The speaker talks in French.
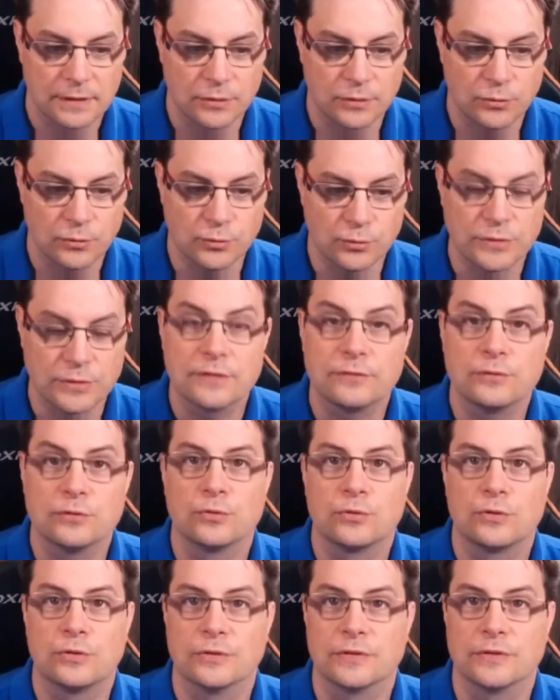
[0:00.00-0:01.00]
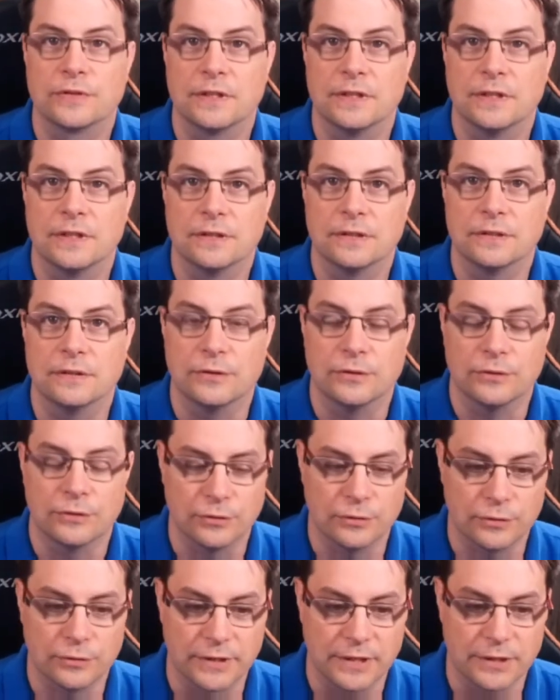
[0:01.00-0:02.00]
Nous avons donc rentré
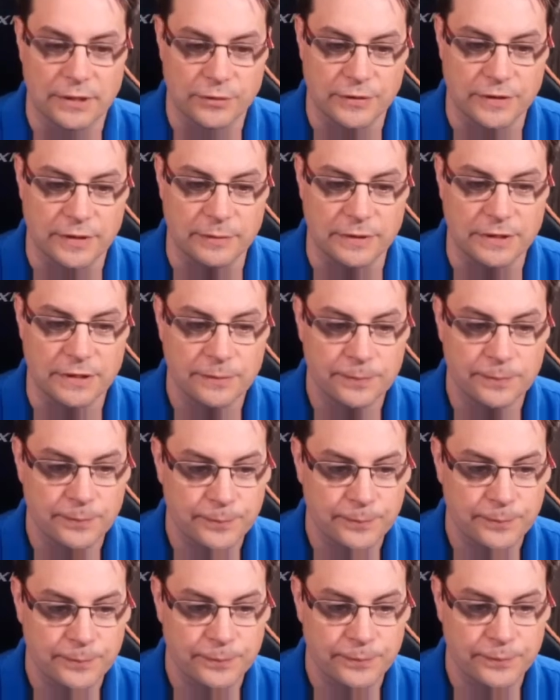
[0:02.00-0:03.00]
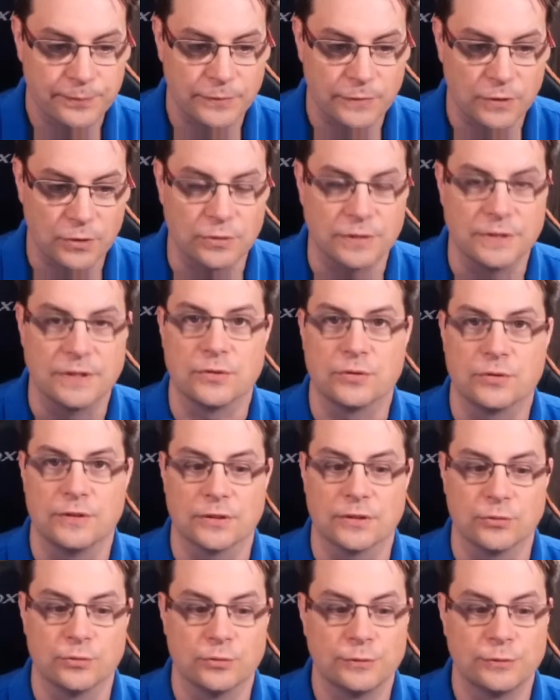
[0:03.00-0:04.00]
euh, quelques amis dans le dictionnaire
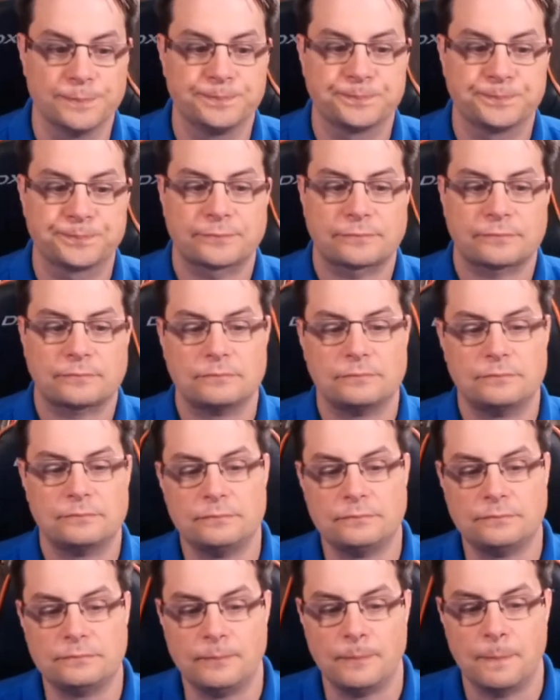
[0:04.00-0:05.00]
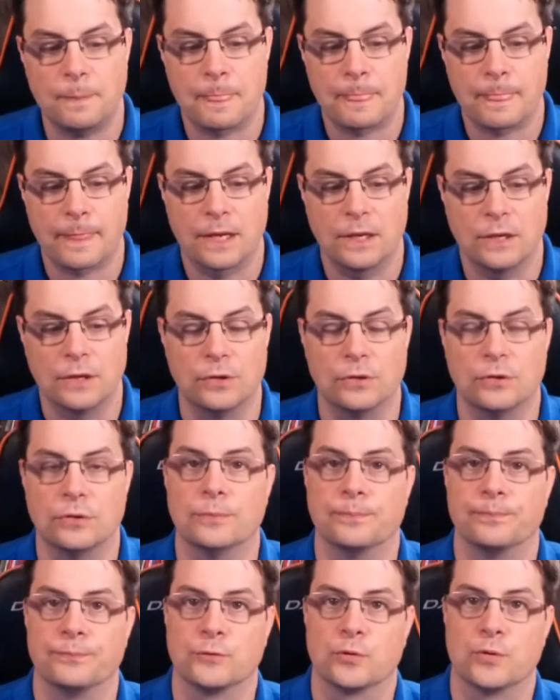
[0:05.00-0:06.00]
2. Euh,
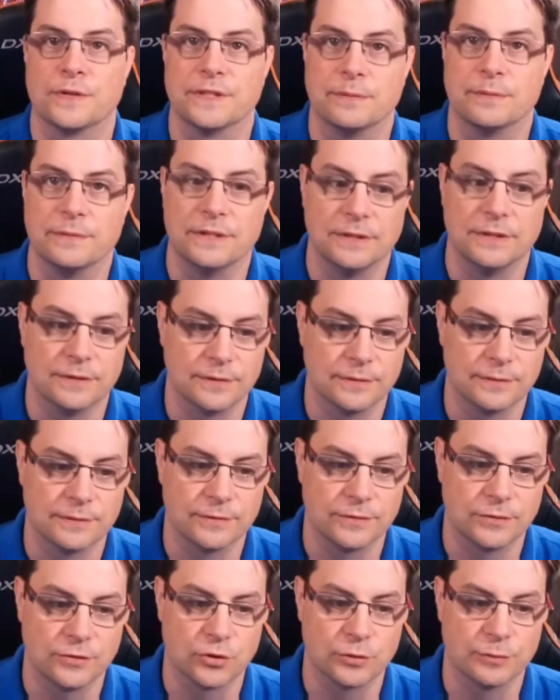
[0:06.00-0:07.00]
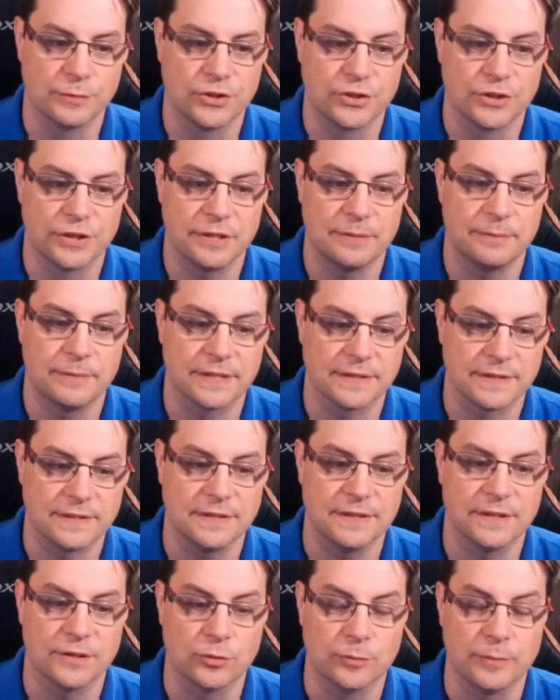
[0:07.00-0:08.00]
trois amis, Jean-Michel,
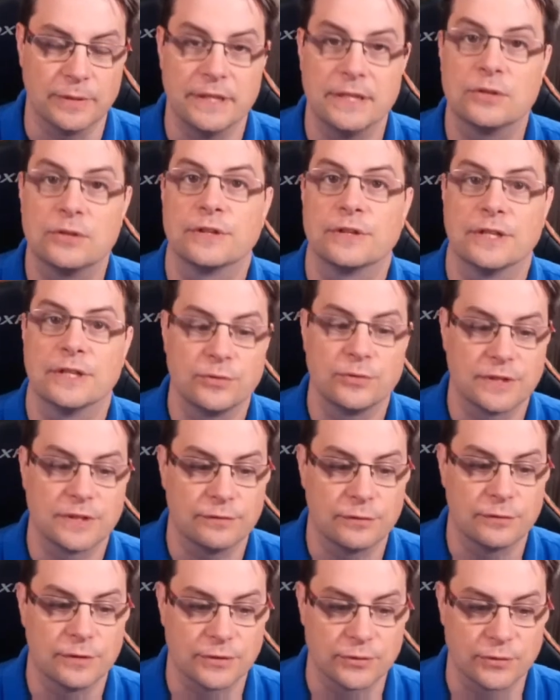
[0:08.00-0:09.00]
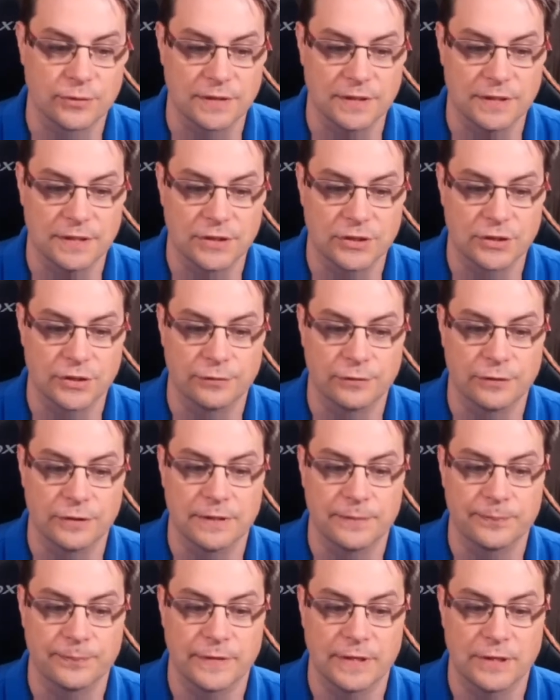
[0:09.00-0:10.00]
Martine et Robert, auxquels nous avons associé à chaque
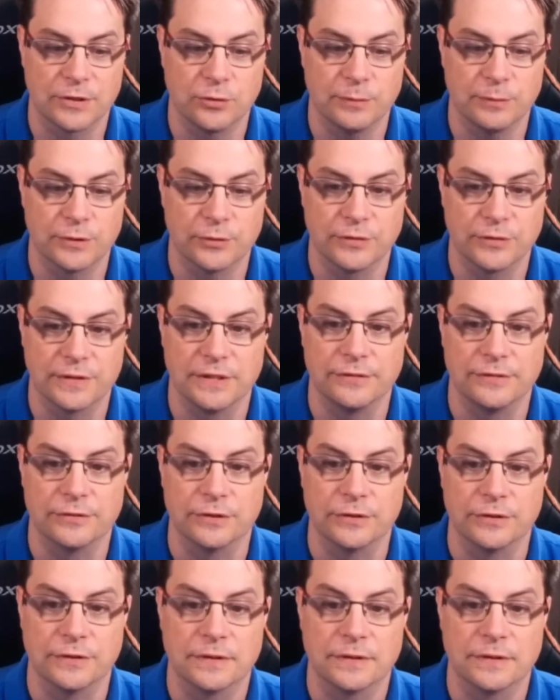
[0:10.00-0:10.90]
fois un numéro de téléphone.